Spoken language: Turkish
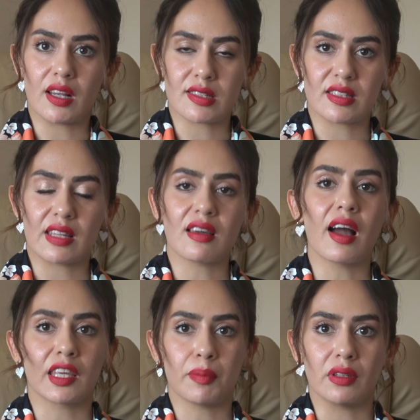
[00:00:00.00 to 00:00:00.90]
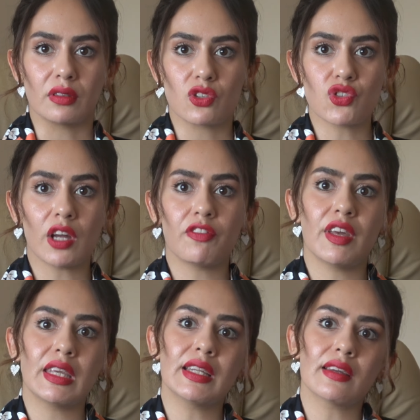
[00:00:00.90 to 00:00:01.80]
aslında takip alınacak
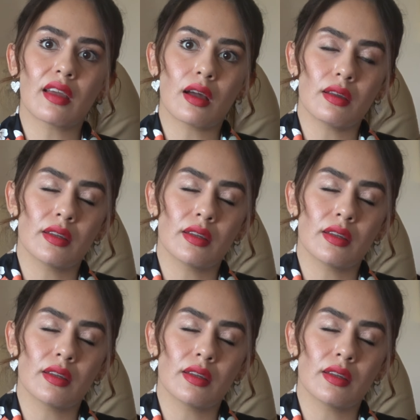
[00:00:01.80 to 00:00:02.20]
ve yine re